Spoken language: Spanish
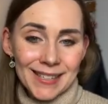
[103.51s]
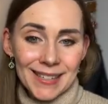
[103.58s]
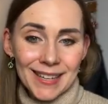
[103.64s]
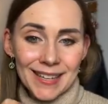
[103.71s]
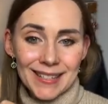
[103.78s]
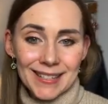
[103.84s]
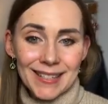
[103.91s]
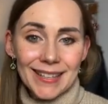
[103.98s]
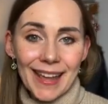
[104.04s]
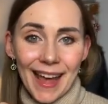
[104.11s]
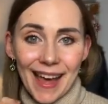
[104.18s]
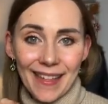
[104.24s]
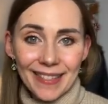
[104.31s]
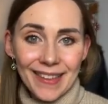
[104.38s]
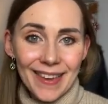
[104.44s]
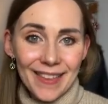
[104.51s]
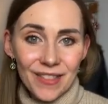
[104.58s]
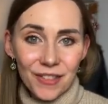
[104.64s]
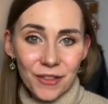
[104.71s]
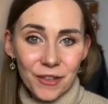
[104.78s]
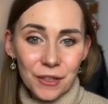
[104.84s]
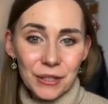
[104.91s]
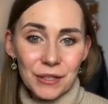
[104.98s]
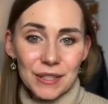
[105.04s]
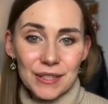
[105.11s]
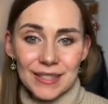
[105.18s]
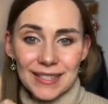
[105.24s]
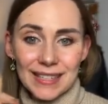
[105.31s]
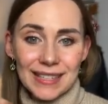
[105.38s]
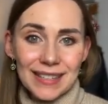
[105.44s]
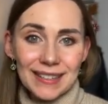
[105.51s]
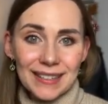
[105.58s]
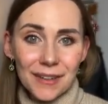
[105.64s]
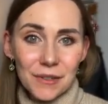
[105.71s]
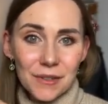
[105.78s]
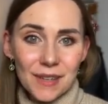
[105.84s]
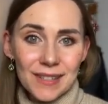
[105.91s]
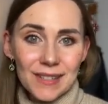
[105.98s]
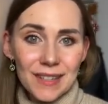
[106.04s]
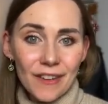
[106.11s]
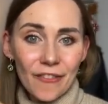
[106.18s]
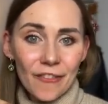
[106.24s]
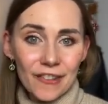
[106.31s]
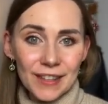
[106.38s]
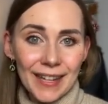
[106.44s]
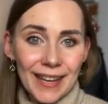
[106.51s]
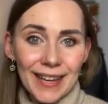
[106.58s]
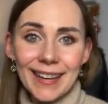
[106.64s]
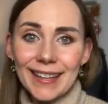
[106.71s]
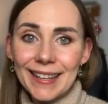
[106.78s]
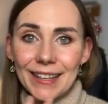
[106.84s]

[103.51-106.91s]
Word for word: Así que estén atentos y quedaos hasta el final.